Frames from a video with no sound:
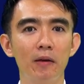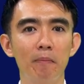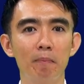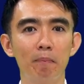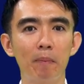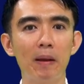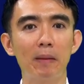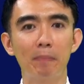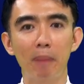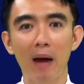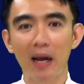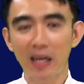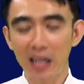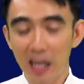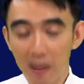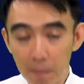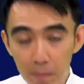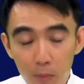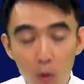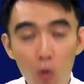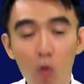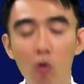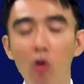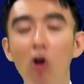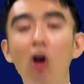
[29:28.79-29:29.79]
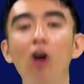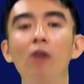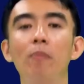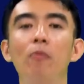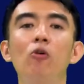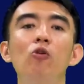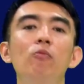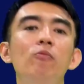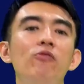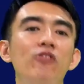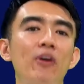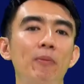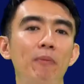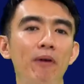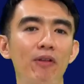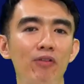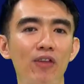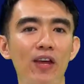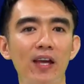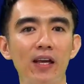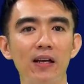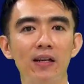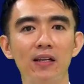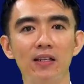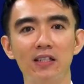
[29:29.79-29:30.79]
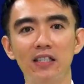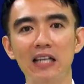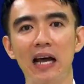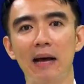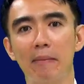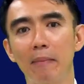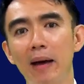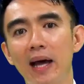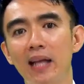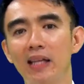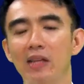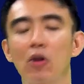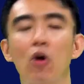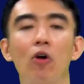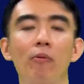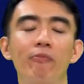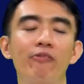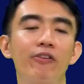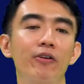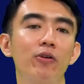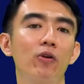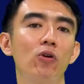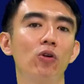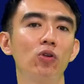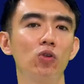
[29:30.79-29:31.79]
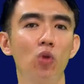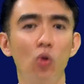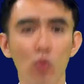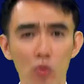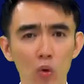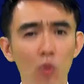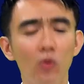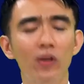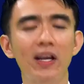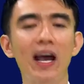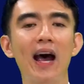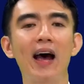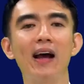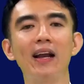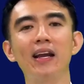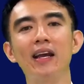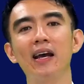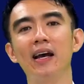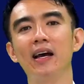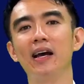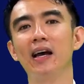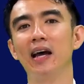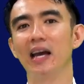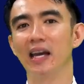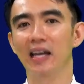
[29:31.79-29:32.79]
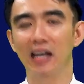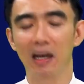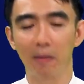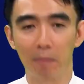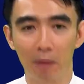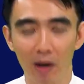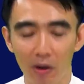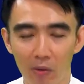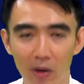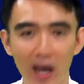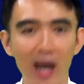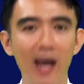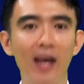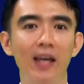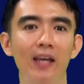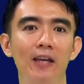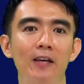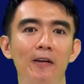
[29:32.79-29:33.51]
เป็นพระคริสต์ผู้ครอบคลุมสรรพสิ่งสามารถตอบสนองทุกๆอย่างเนี่ยให้กับเราได้